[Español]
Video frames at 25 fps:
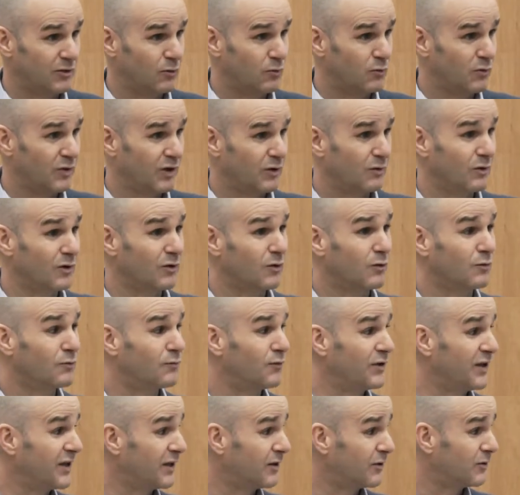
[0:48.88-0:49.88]
qué ocurre con el
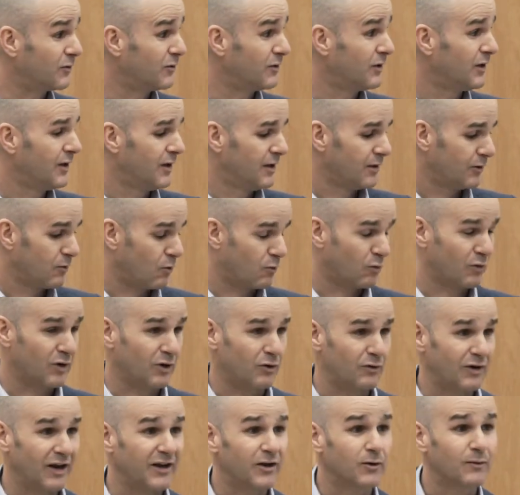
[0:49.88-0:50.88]
conflicto, qué ocurre
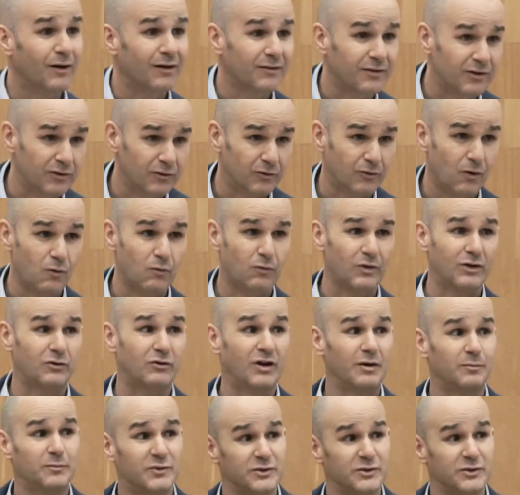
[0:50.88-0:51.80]
con la innovación, qué ocurre con las